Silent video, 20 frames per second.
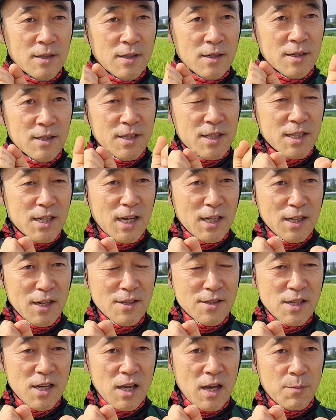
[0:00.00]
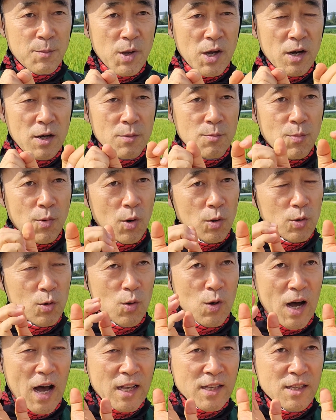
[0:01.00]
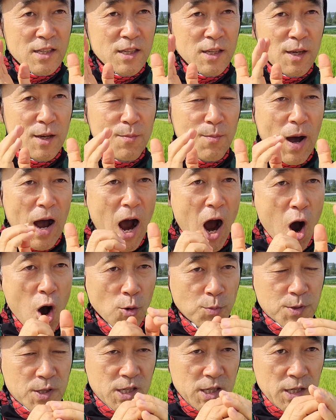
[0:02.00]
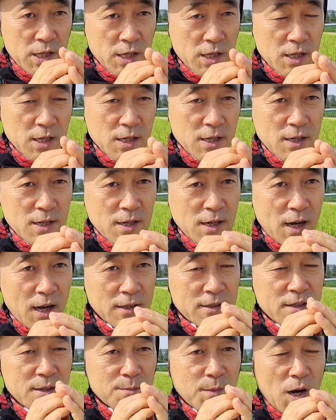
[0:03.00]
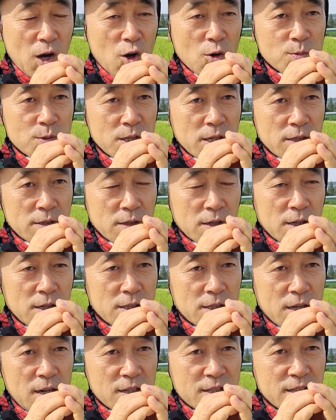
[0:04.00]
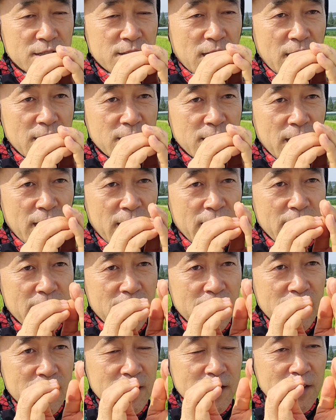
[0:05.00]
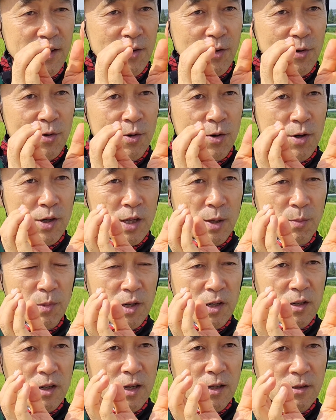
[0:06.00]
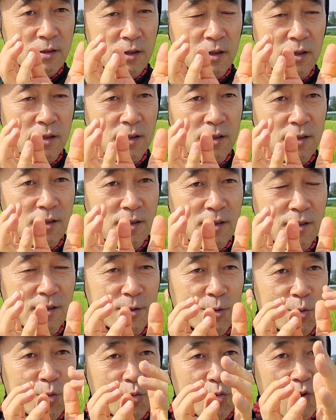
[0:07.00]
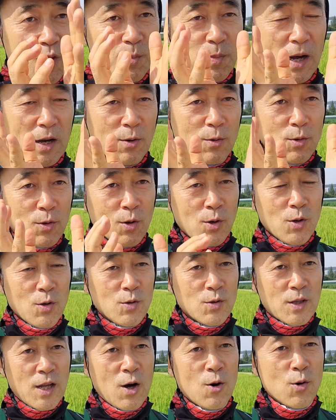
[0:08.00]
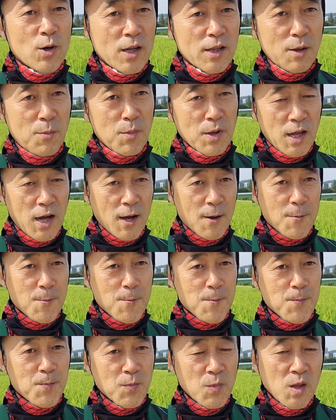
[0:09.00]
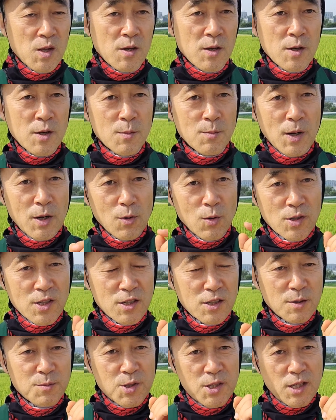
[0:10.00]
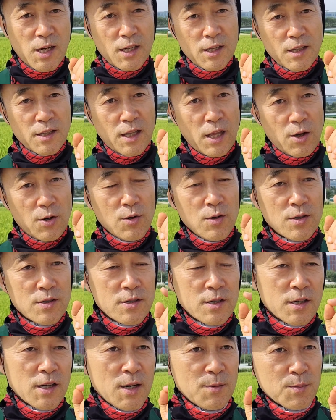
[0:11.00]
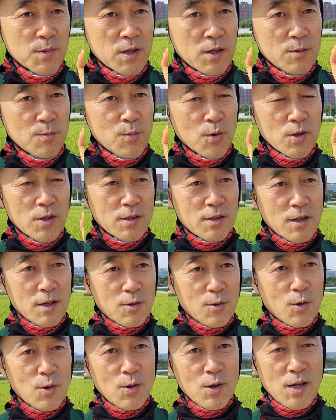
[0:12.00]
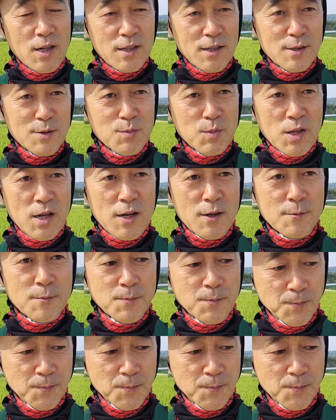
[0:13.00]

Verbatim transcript: 그 시각이 언제냐면 보통 아침 9시, 아침 9시에서 10시 사이에 이렇게 밀어내서 수술이 밖으로 나오게 됩니다. 바로 지금 시각인데요. 제가 한번 보여드리도록 하겠습니다.